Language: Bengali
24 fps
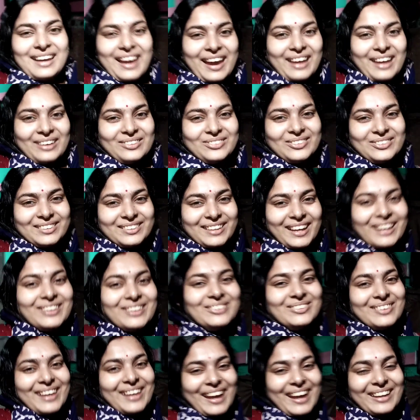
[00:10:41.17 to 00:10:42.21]
হেন
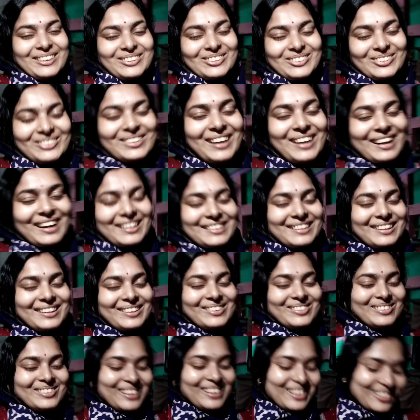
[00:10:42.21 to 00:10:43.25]
তেন এত রান্না
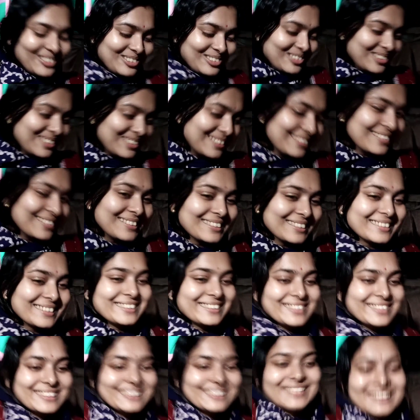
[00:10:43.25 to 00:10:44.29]
করা ধুস
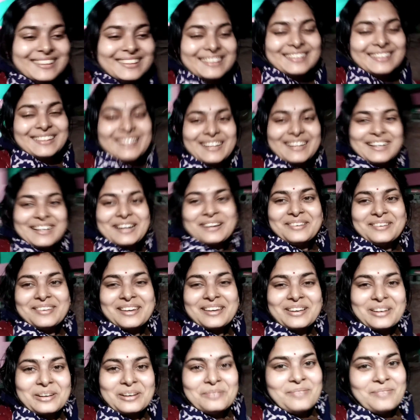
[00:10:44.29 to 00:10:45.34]

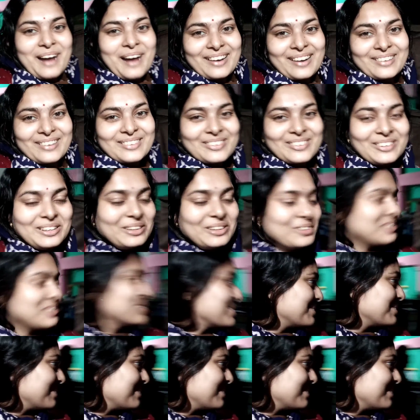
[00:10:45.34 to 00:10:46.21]
আমি ওকে বারণ করলাম ও